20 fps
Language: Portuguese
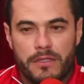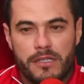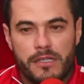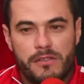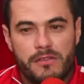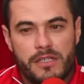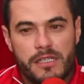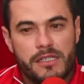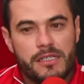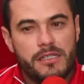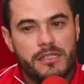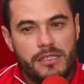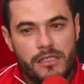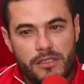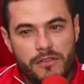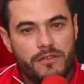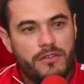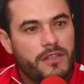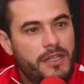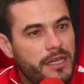Quantas vezes a
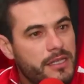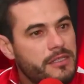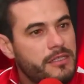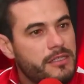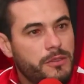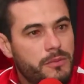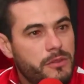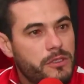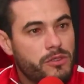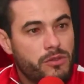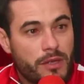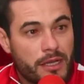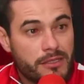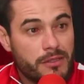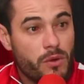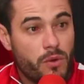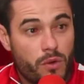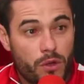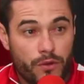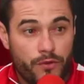gente vê esse tipo de
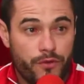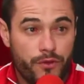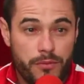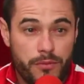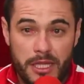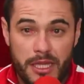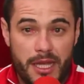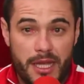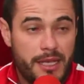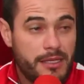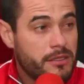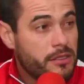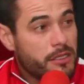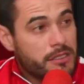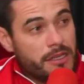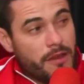situação contra o Fluminense, uhum.